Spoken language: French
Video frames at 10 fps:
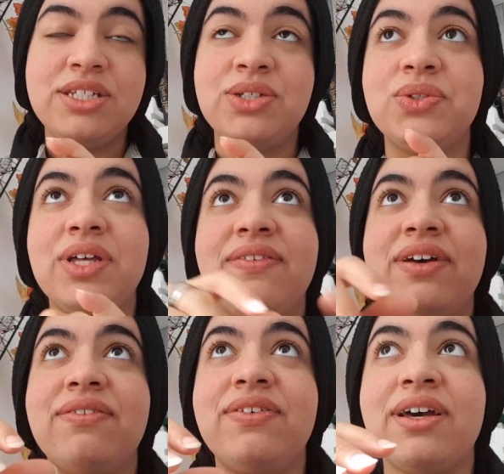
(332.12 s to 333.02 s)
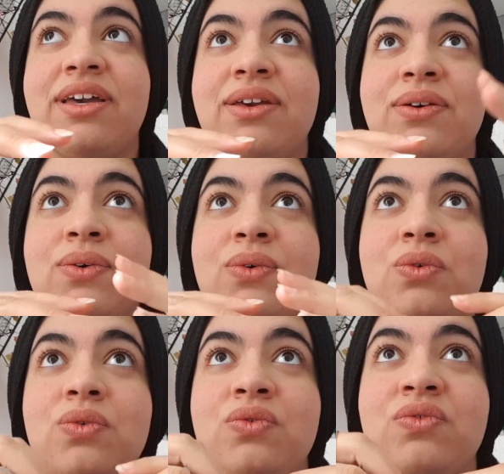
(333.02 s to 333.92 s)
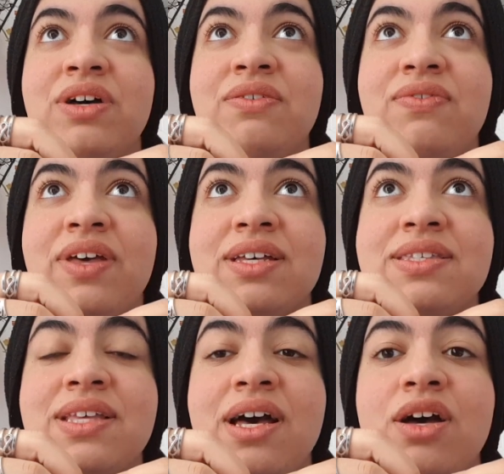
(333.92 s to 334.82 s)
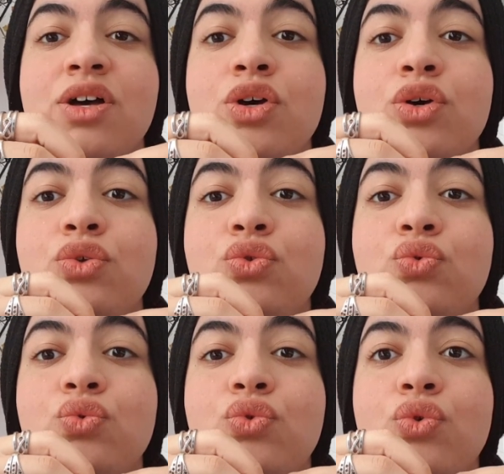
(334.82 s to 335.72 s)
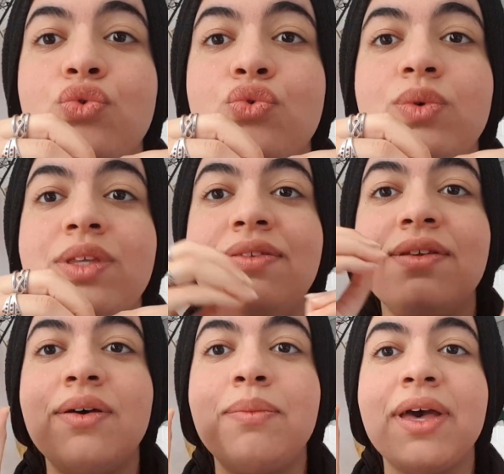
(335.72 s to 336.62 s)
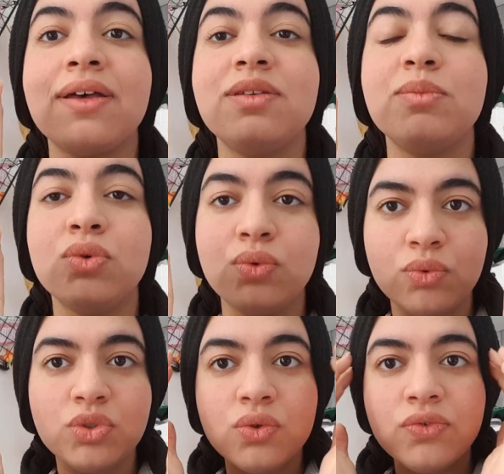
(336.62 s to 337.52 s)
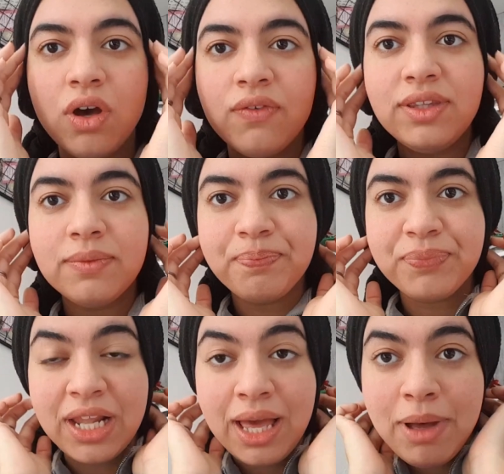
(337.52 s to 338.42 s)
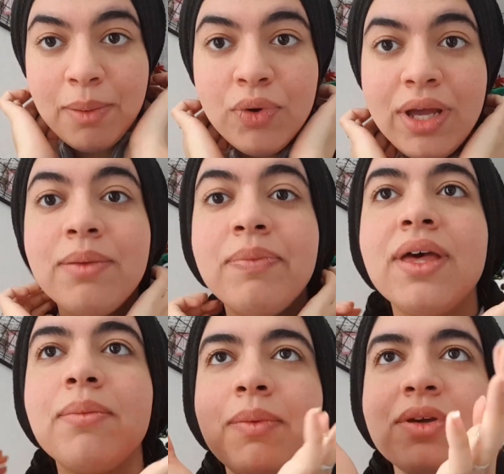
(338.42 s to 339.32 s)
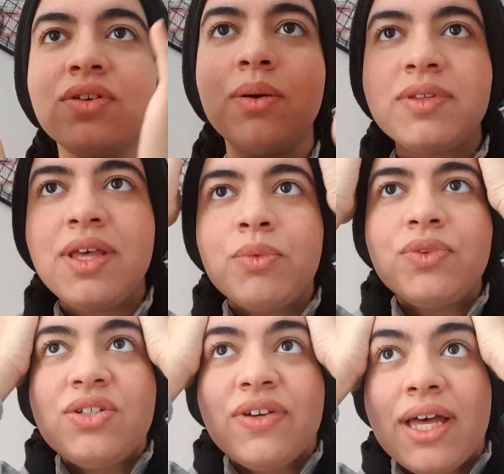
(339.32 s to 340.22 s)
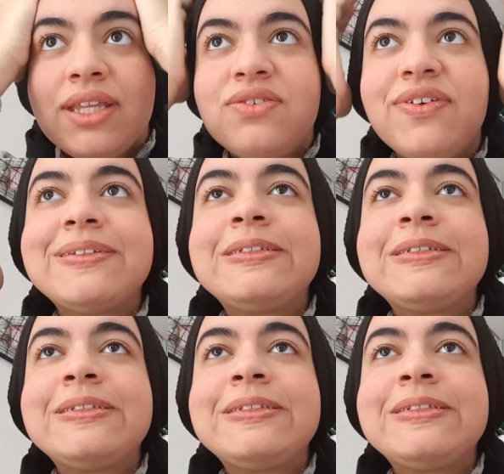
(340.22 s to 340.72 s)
j'ai du travail à faire et on va faire ça tout de suite. Merci beaucoup. Je trouve qu'en fait, là ma peau elle est bien mais après j'ai commencé à monter je vais regarder je vais faire